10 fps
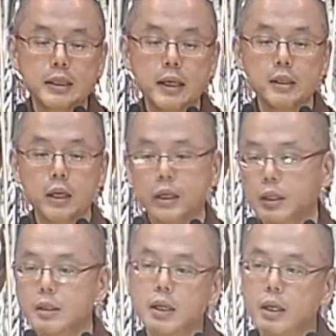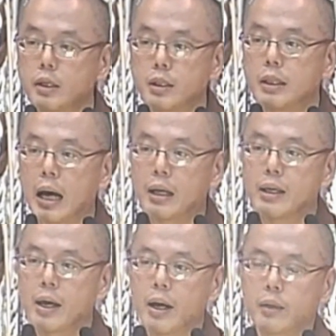在这里的这里是哪
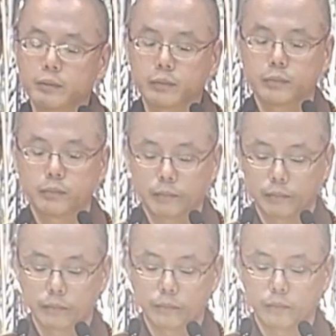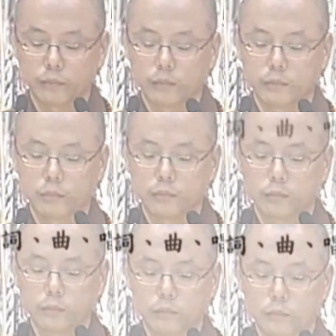里呀？菩提在